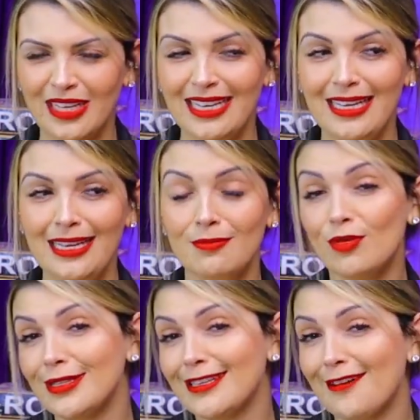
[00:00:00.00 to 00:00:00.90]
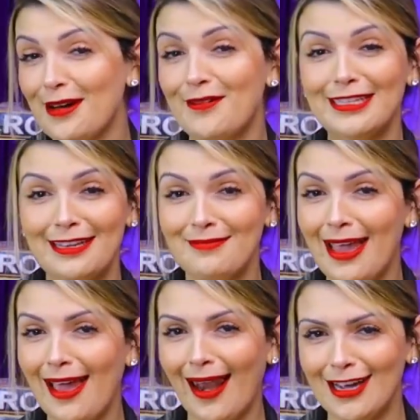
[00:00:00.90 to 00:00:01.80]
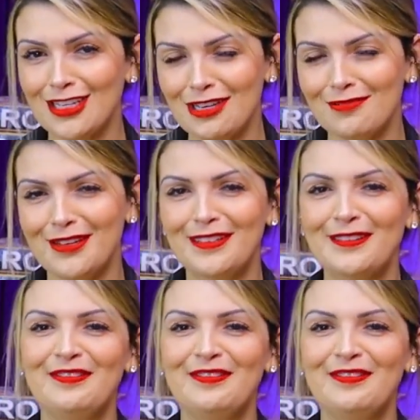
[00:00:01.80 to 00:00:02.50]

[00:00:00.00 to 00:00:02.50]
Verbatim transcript: E música é uma coisa que me relaxa muito.